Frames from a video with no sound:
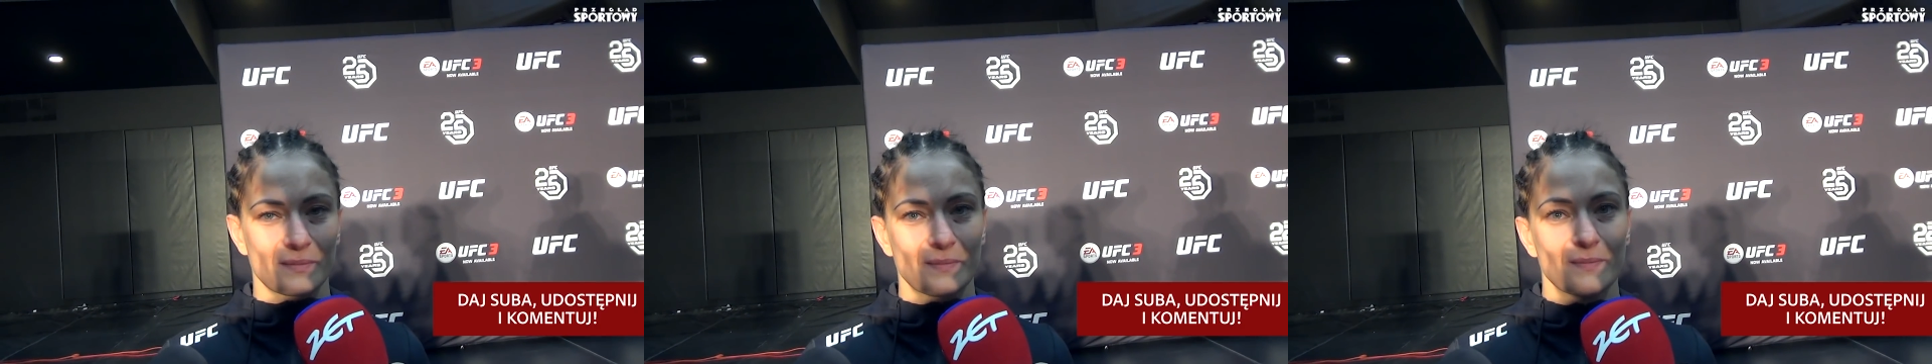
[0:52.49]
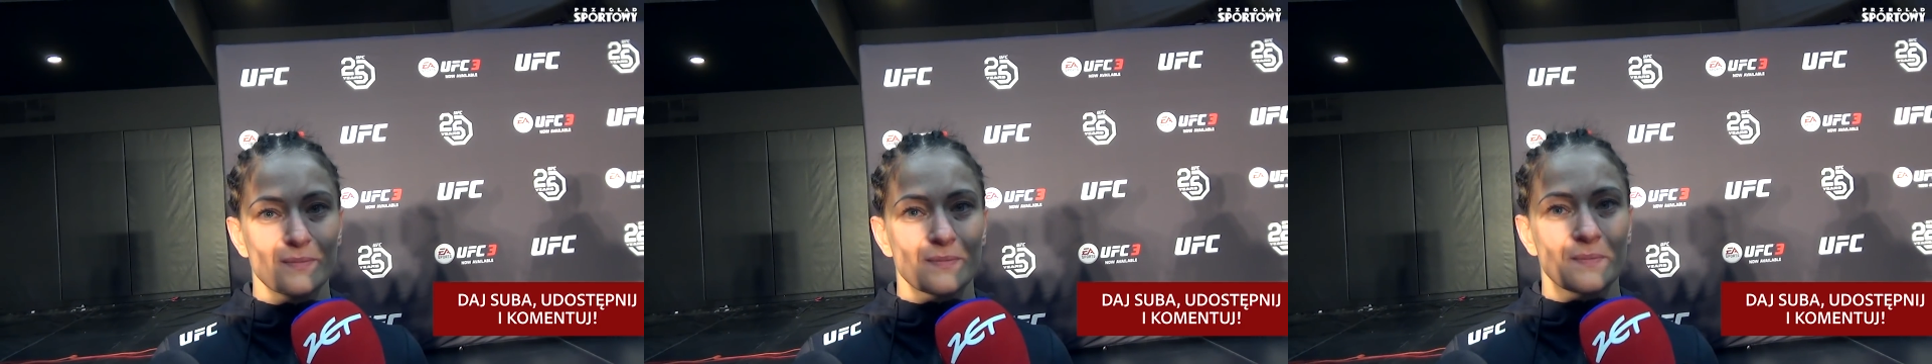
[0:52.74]
A
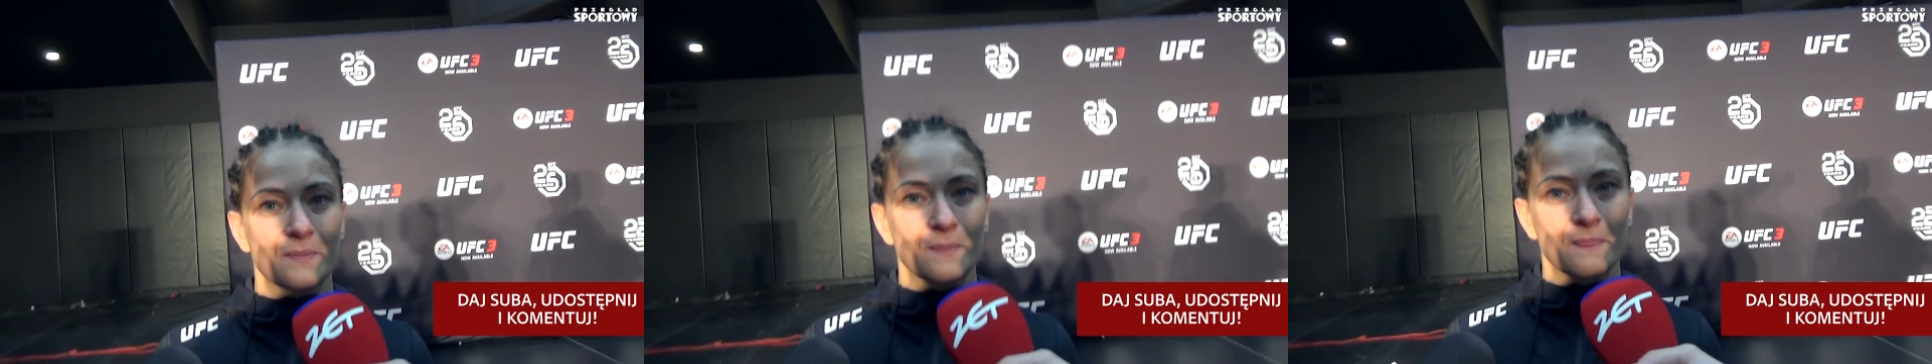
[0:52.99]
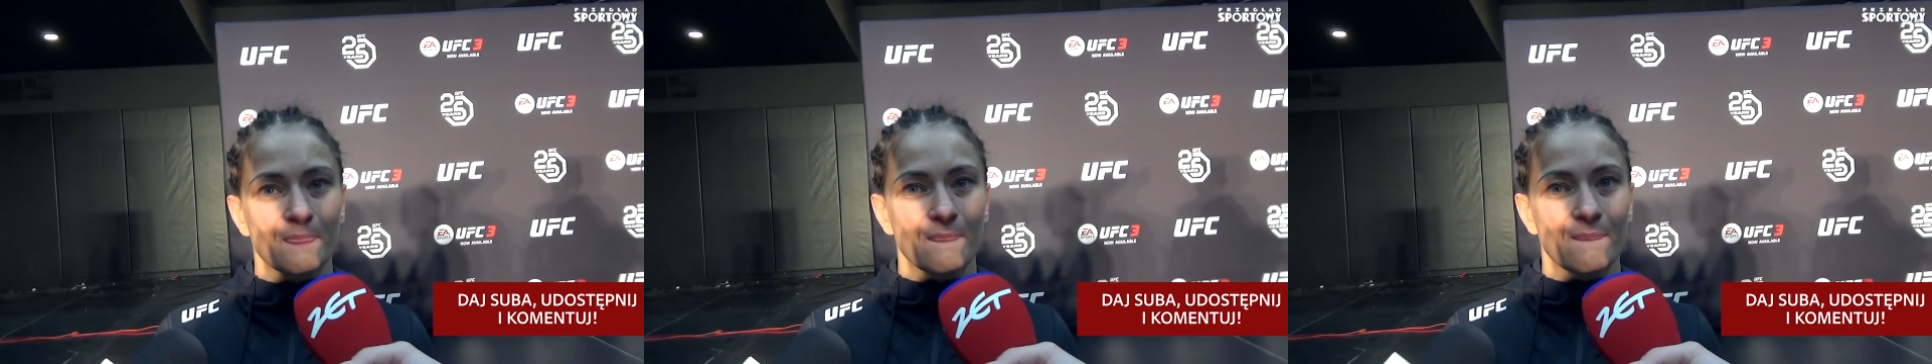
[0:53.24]
to, co się
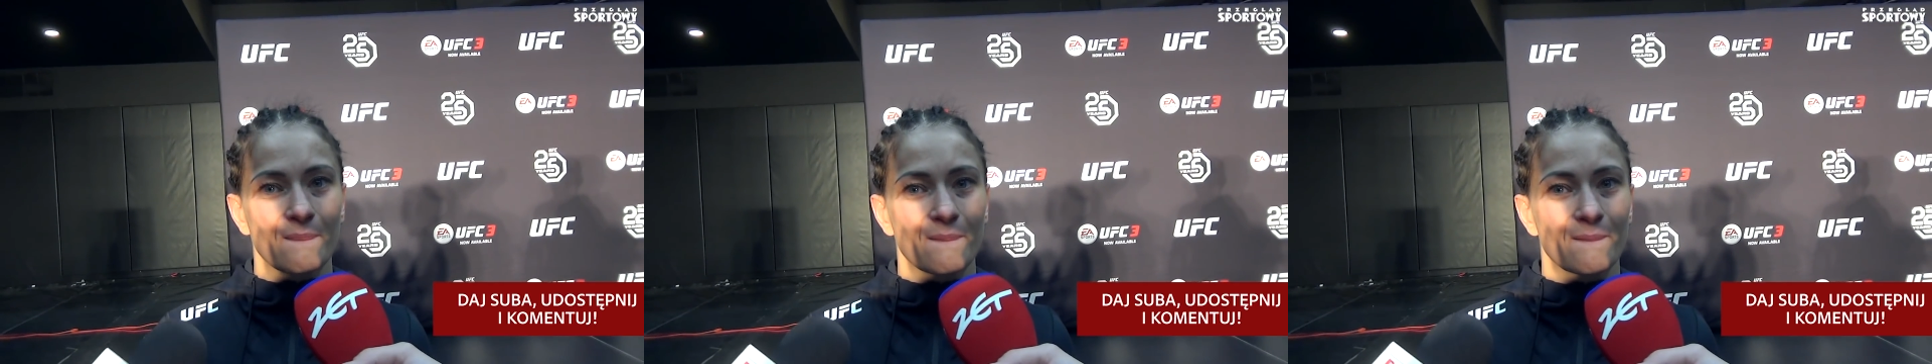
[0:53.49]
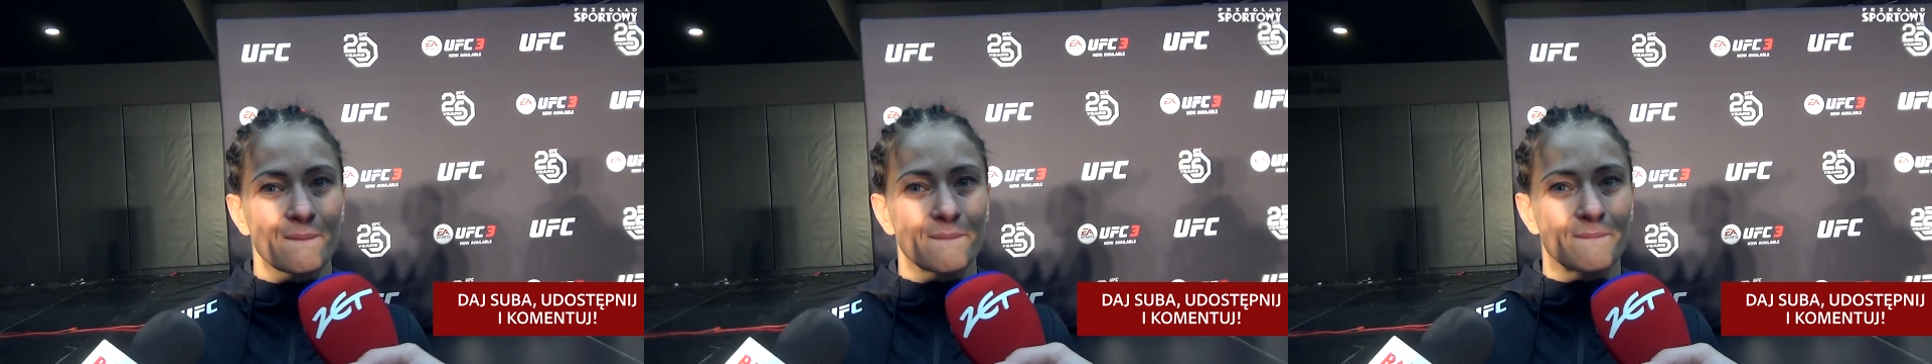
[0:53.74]
stało
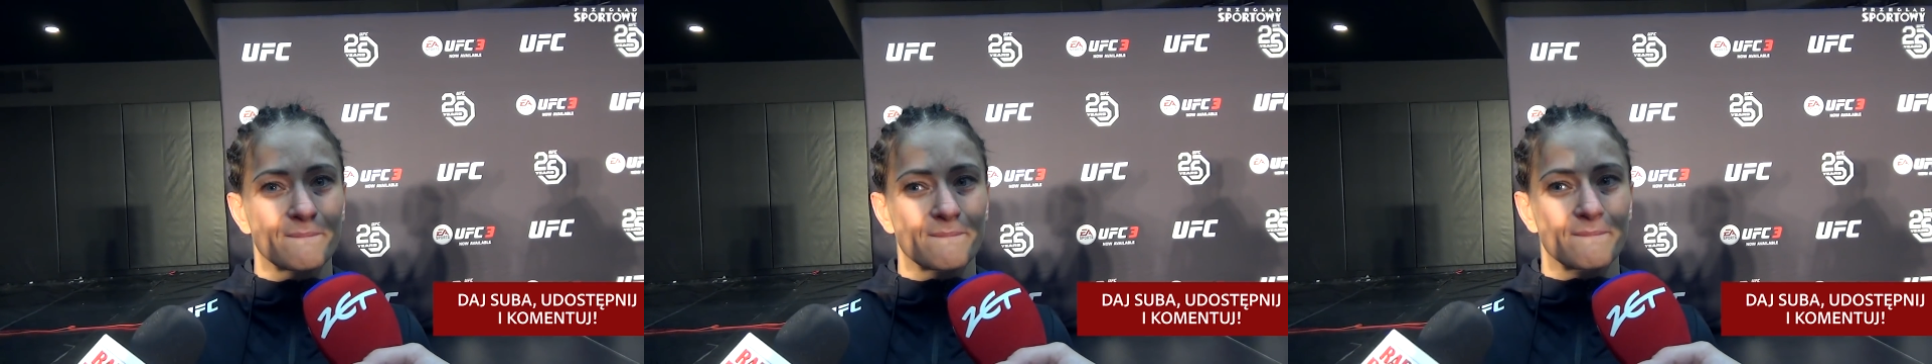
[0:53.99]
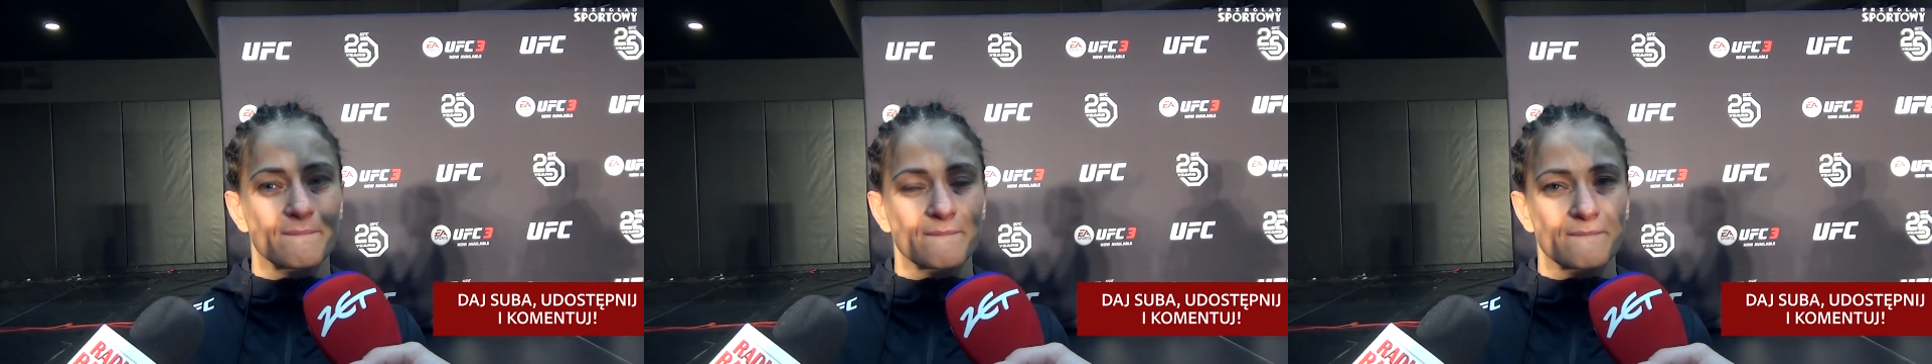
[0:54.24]
z Twojej
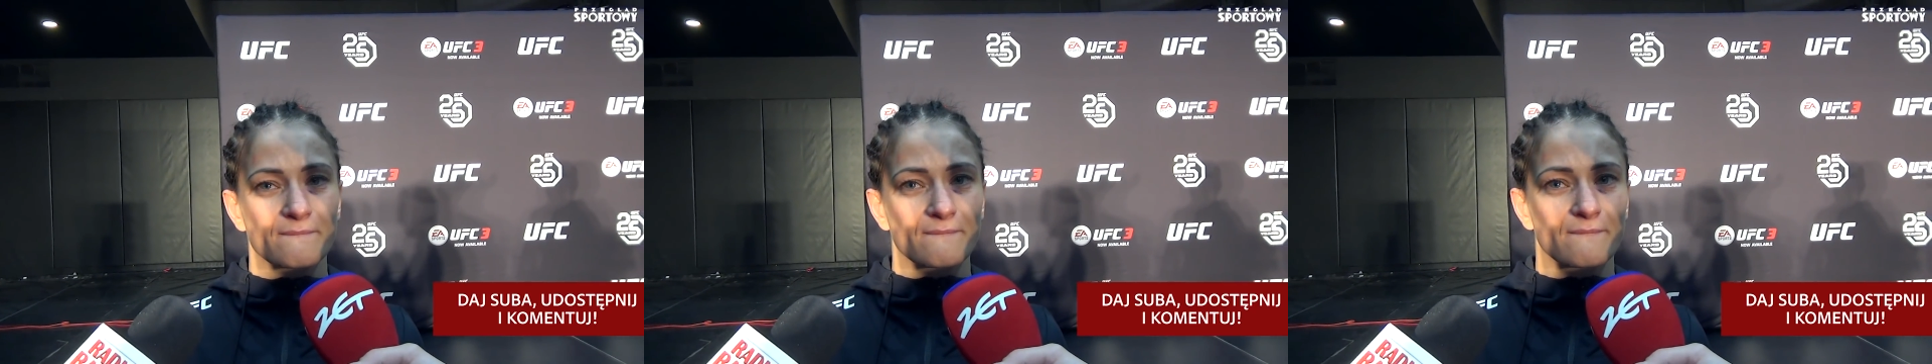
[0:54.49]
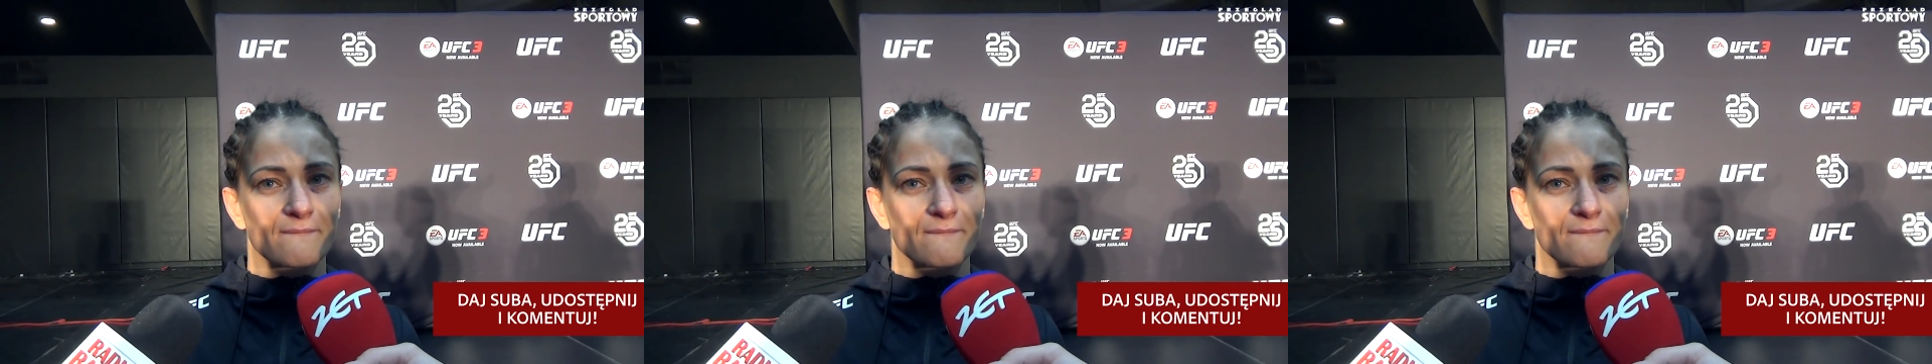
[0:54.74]
perspektywy,